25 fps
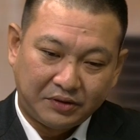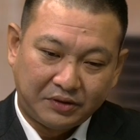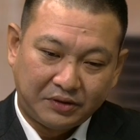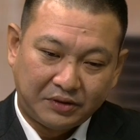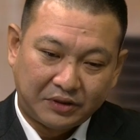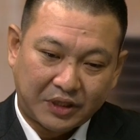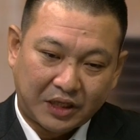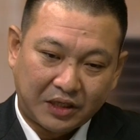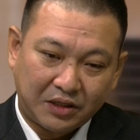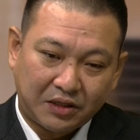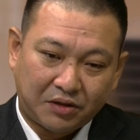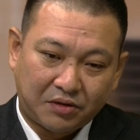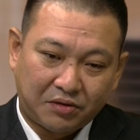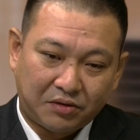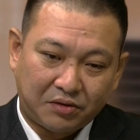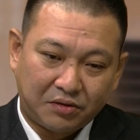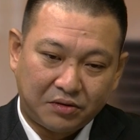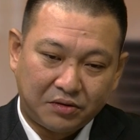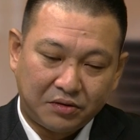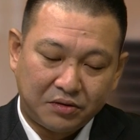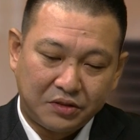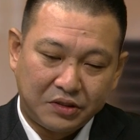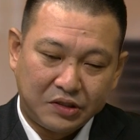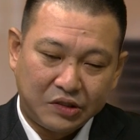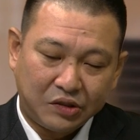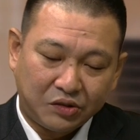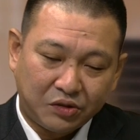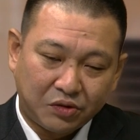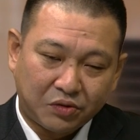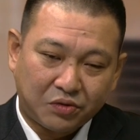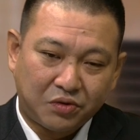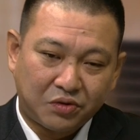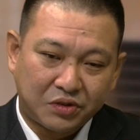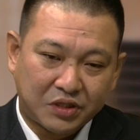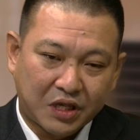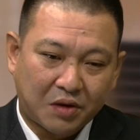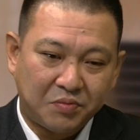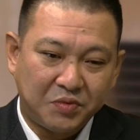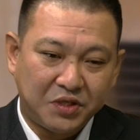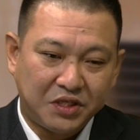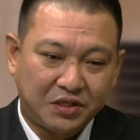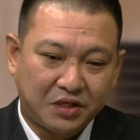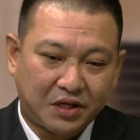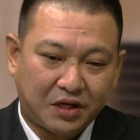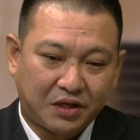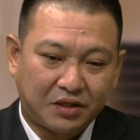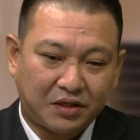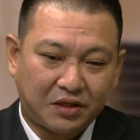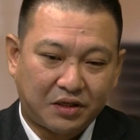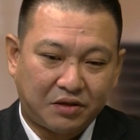なんだろうちょっとこう寂し
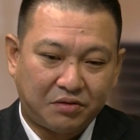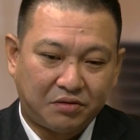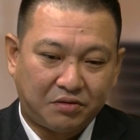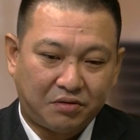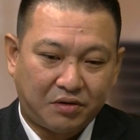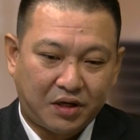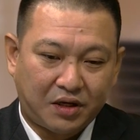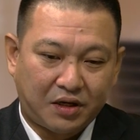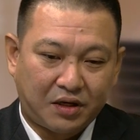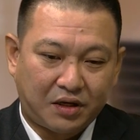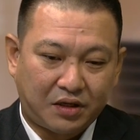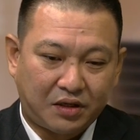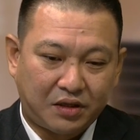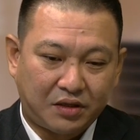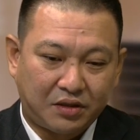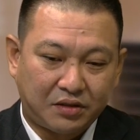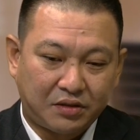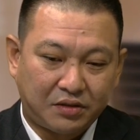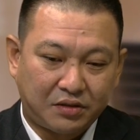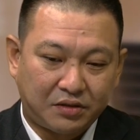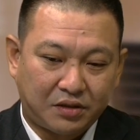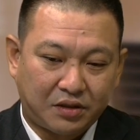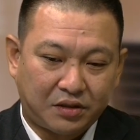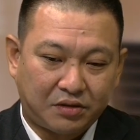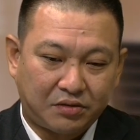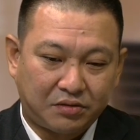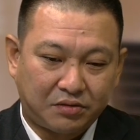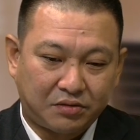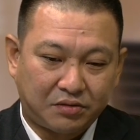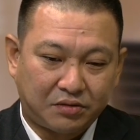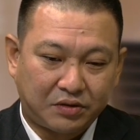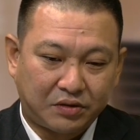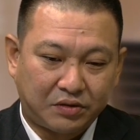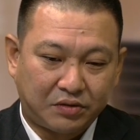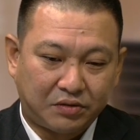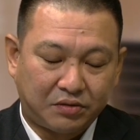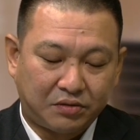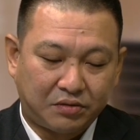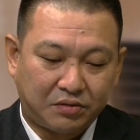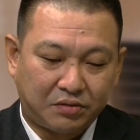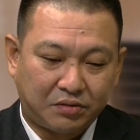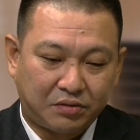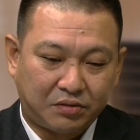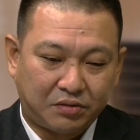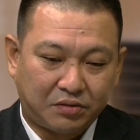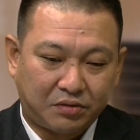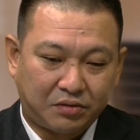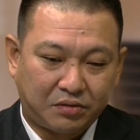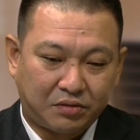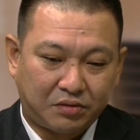かったのはあのそ
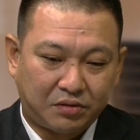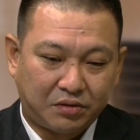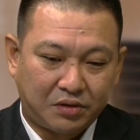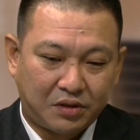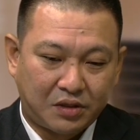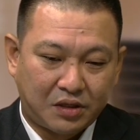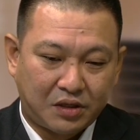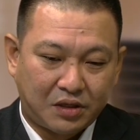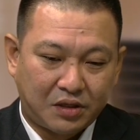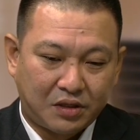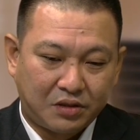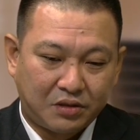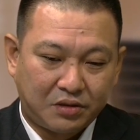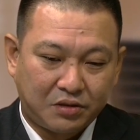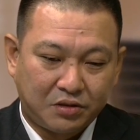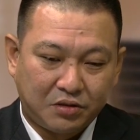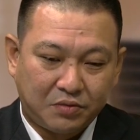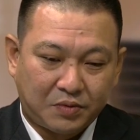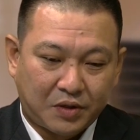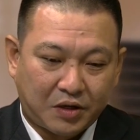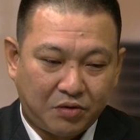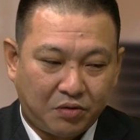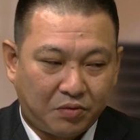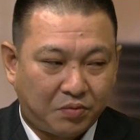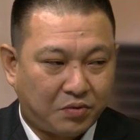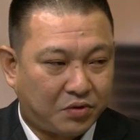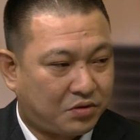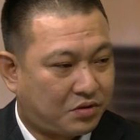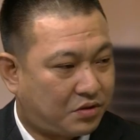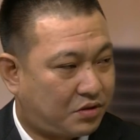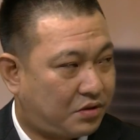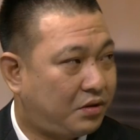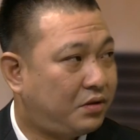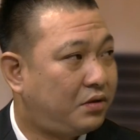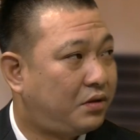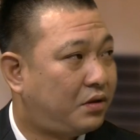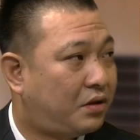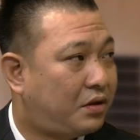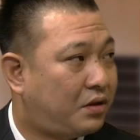のつくばロボッツ